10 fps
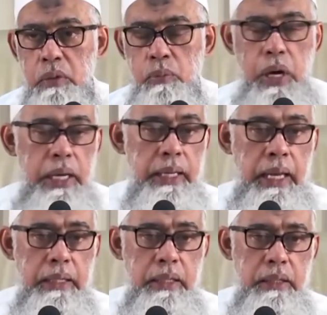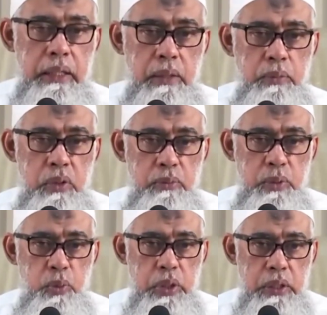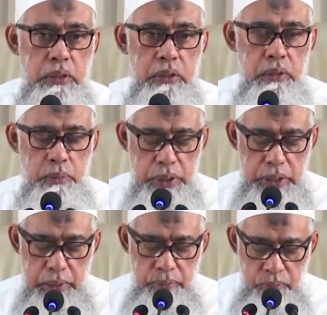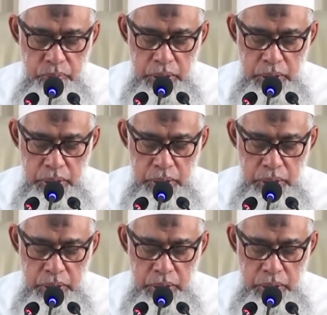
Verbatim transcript: Dan banyak hadisnya Nabi SAW menyebutkan demikian.